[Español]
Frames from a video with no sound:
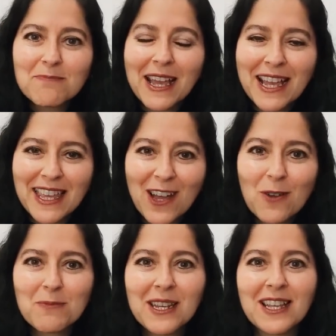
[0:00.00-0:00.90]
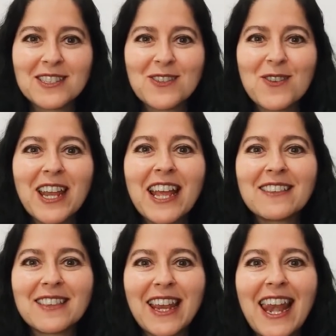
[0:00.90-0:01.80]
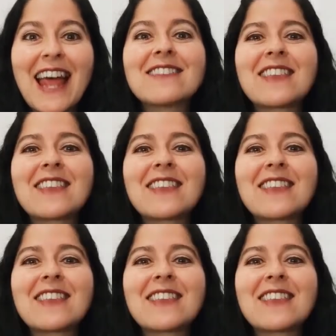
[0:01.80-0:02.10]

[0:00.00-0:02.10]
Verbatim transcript: pequeña combinación entre la